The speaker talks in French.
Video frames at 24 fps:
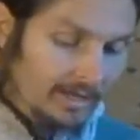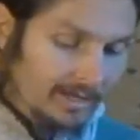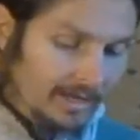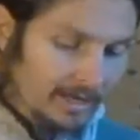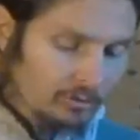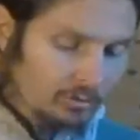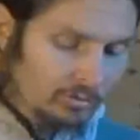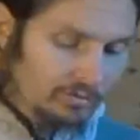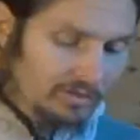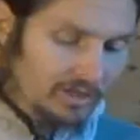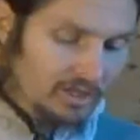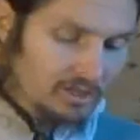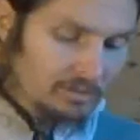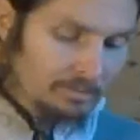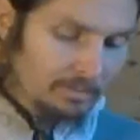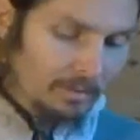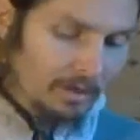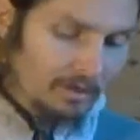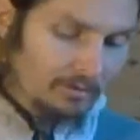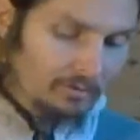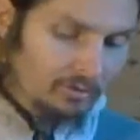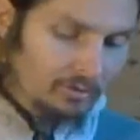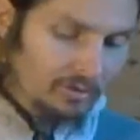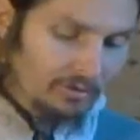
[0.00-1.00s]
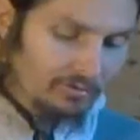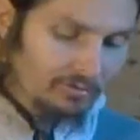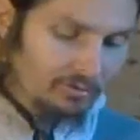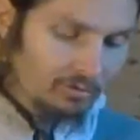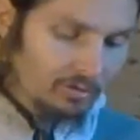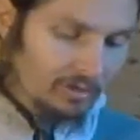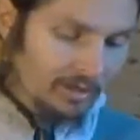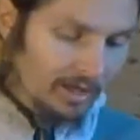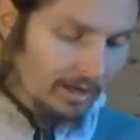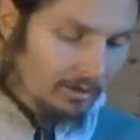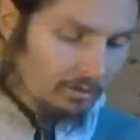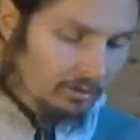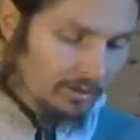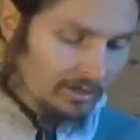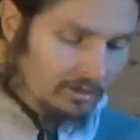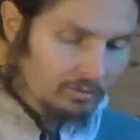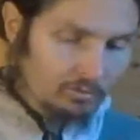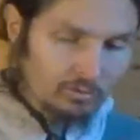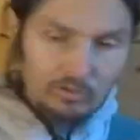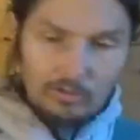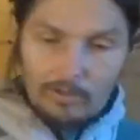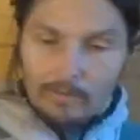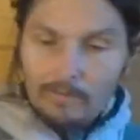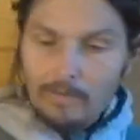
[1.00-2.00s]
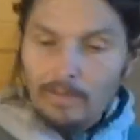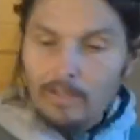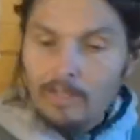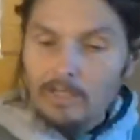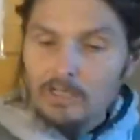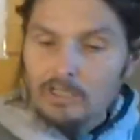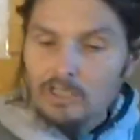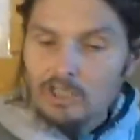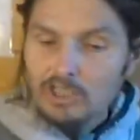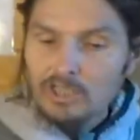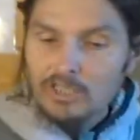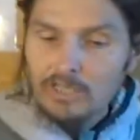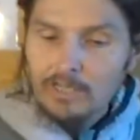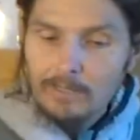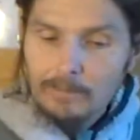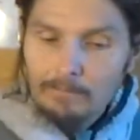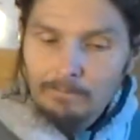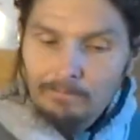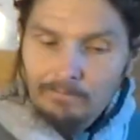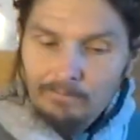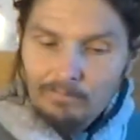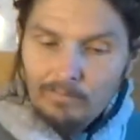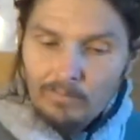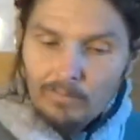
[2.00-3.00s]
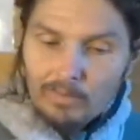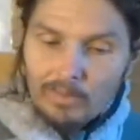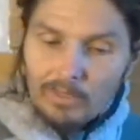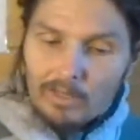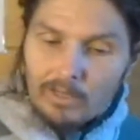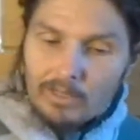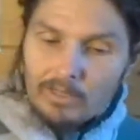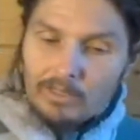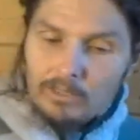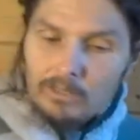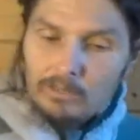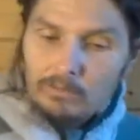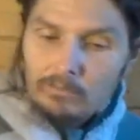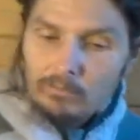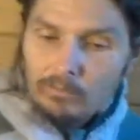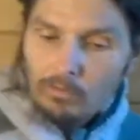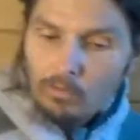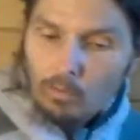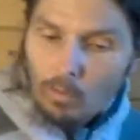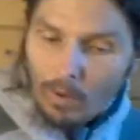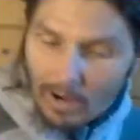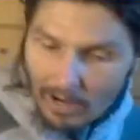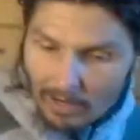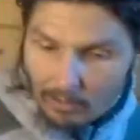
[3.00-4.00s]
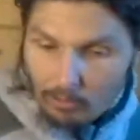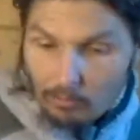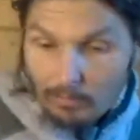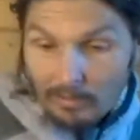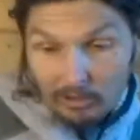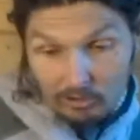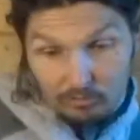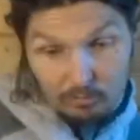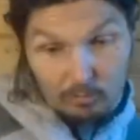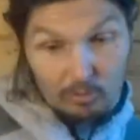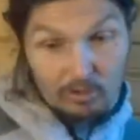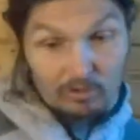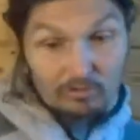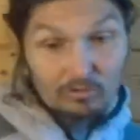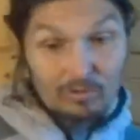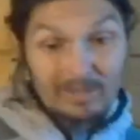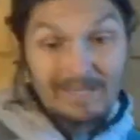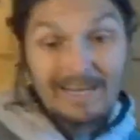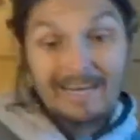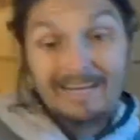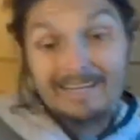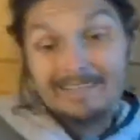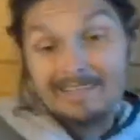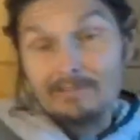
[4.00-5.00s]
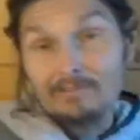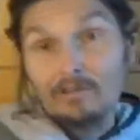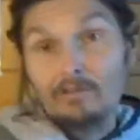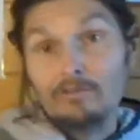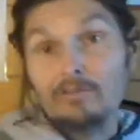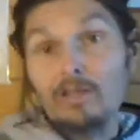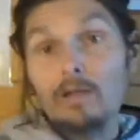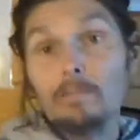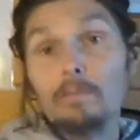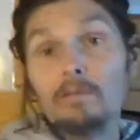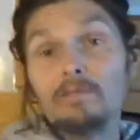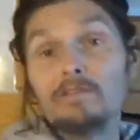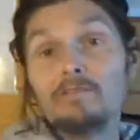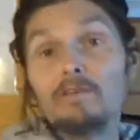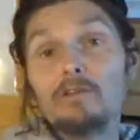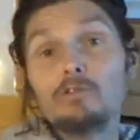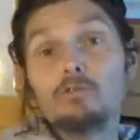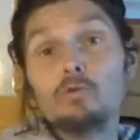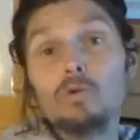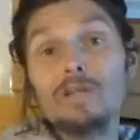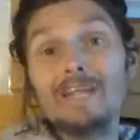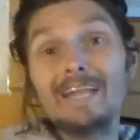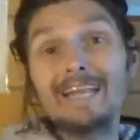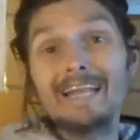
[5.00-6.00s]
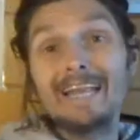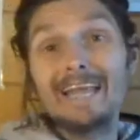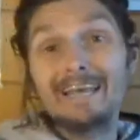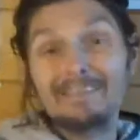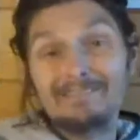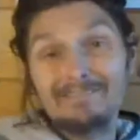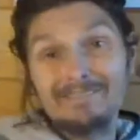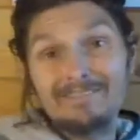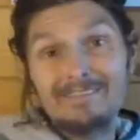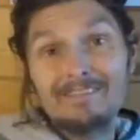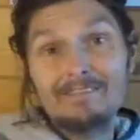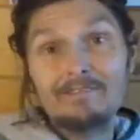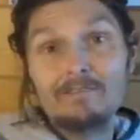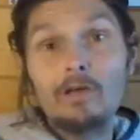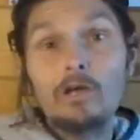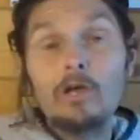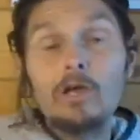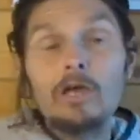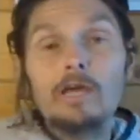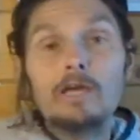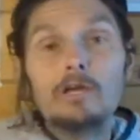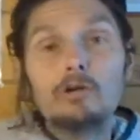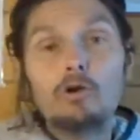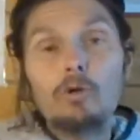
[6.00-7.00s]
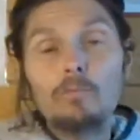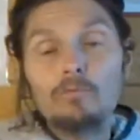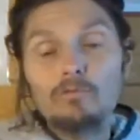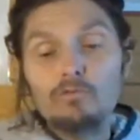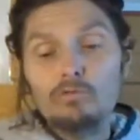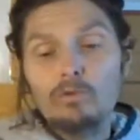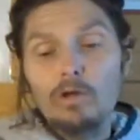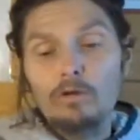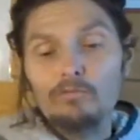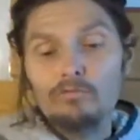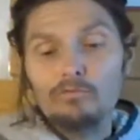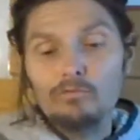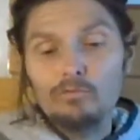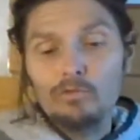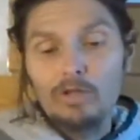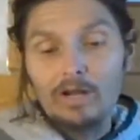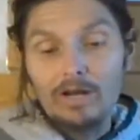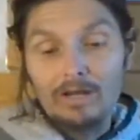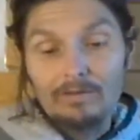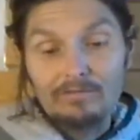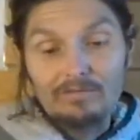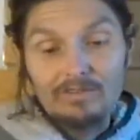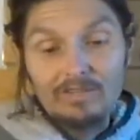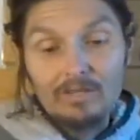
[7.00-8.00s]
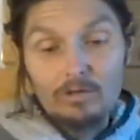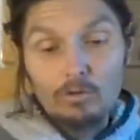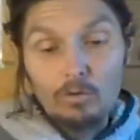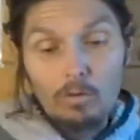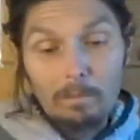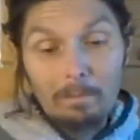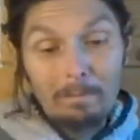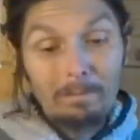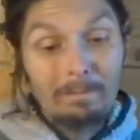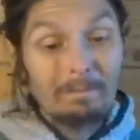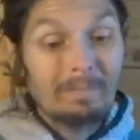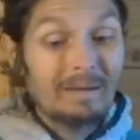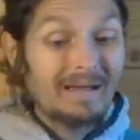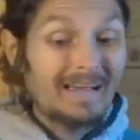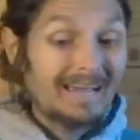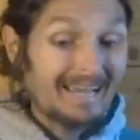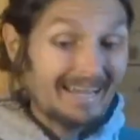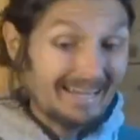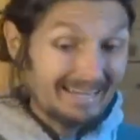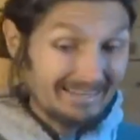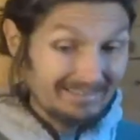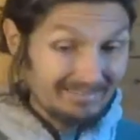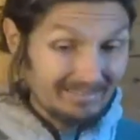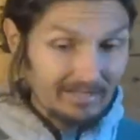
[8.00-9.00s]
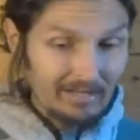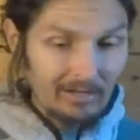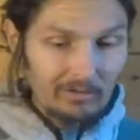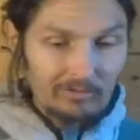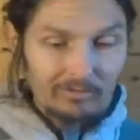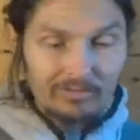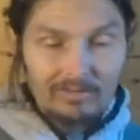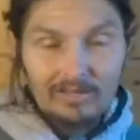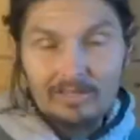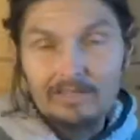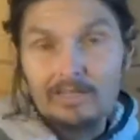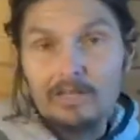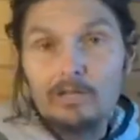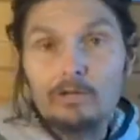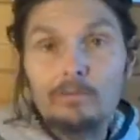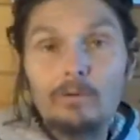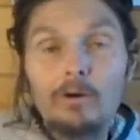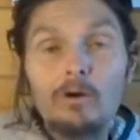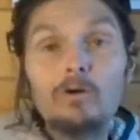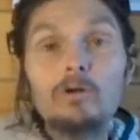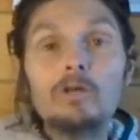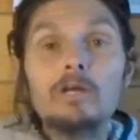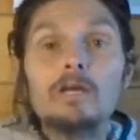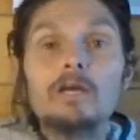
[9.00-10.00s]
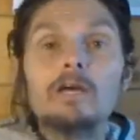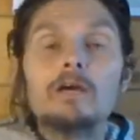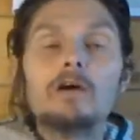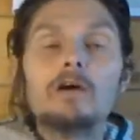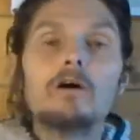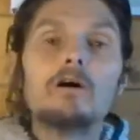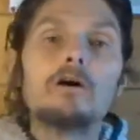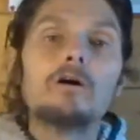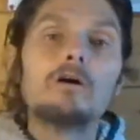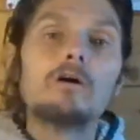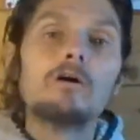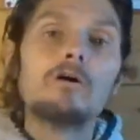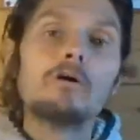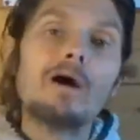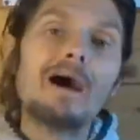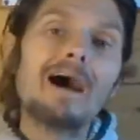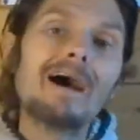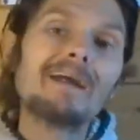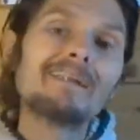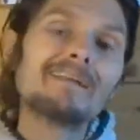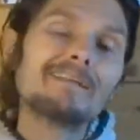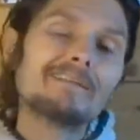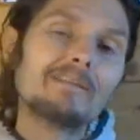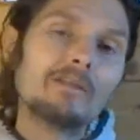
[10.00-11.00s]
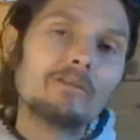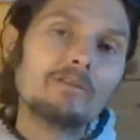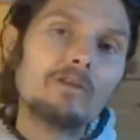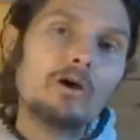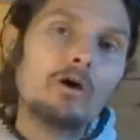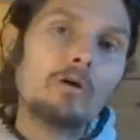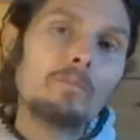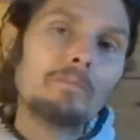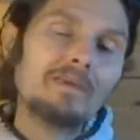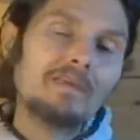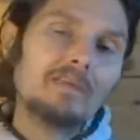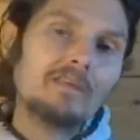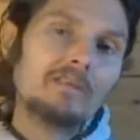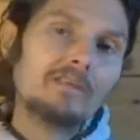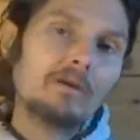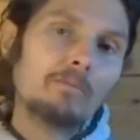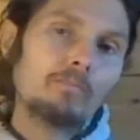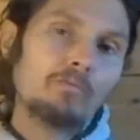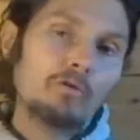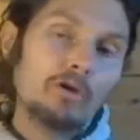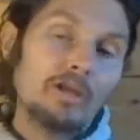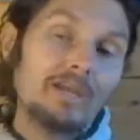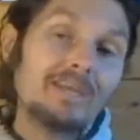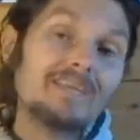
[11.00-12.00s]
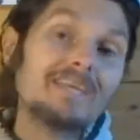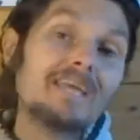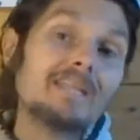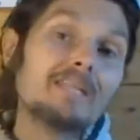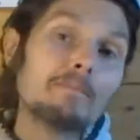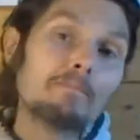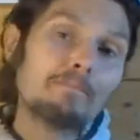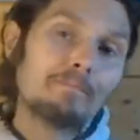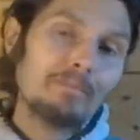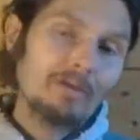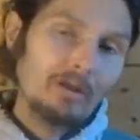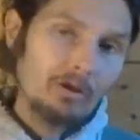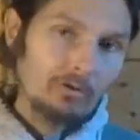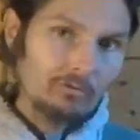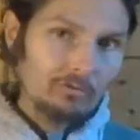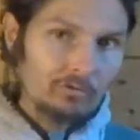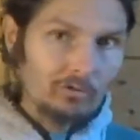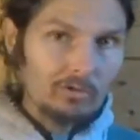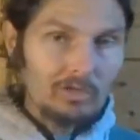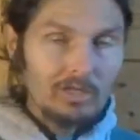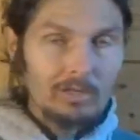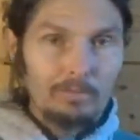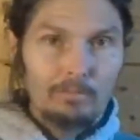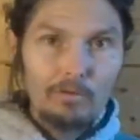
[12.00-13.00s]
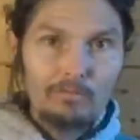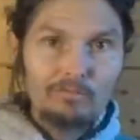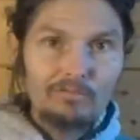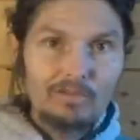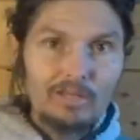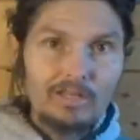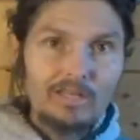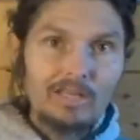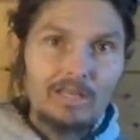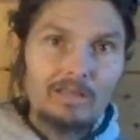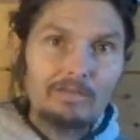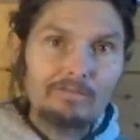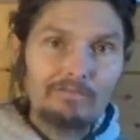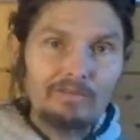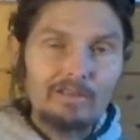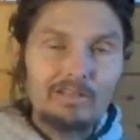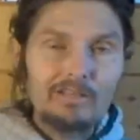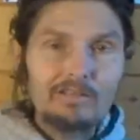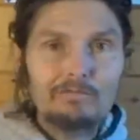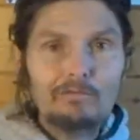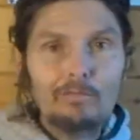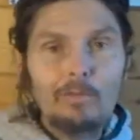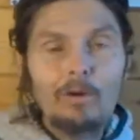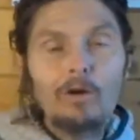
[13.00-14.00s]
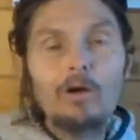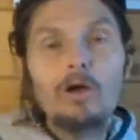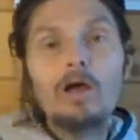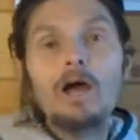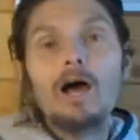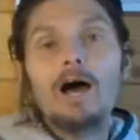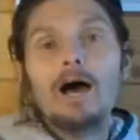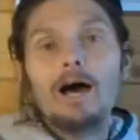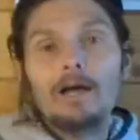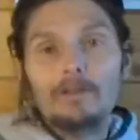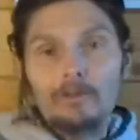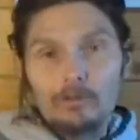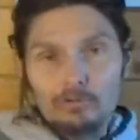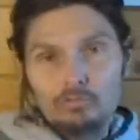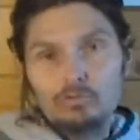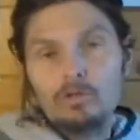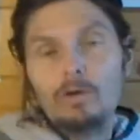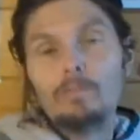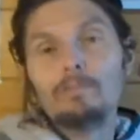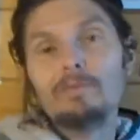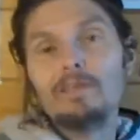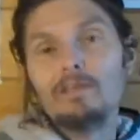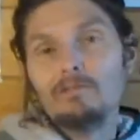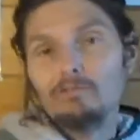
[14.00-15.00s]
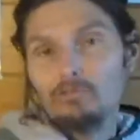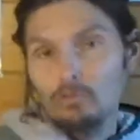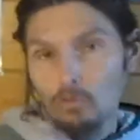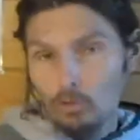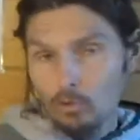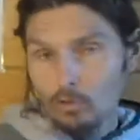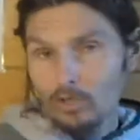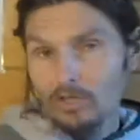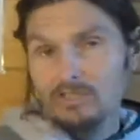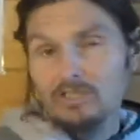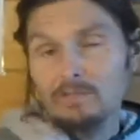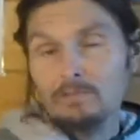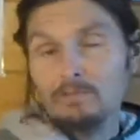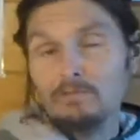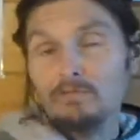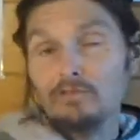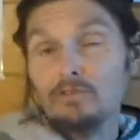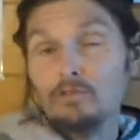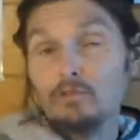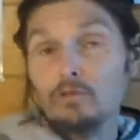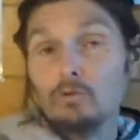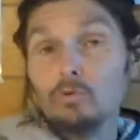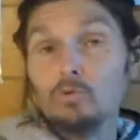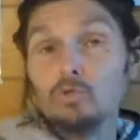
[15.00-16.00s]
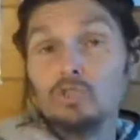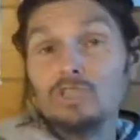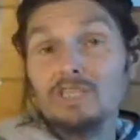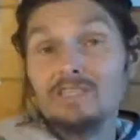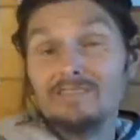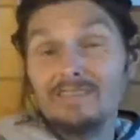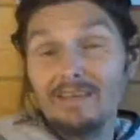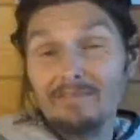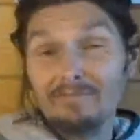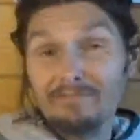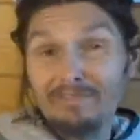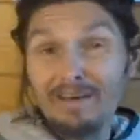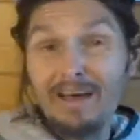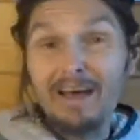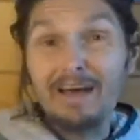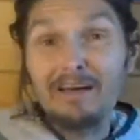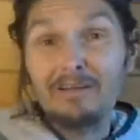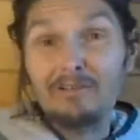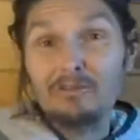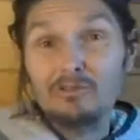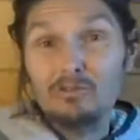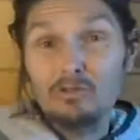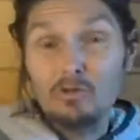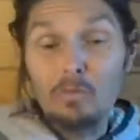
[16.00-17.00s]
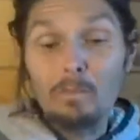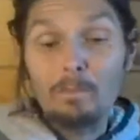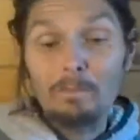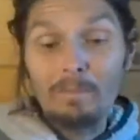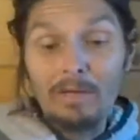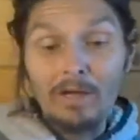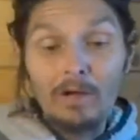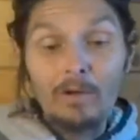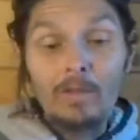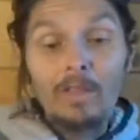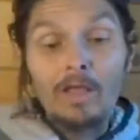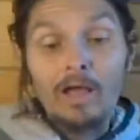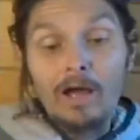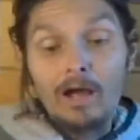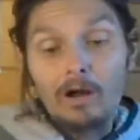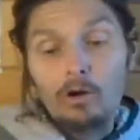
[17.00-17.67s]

Quel dosage prendre dans ce cas Alors écoute, j'ai... Hum, ouais, le mélange pour les surrénales est essentiel parce qu'il va donner l'assise. Et comme tu l'as vu dans la vidéo précédente certainement, euh, en attendant, en béquille temporaire, il y a des plantes qui peuvent t'aider effectivement, en ajoutant bien sûr le régime physiologique. Ça va de pair.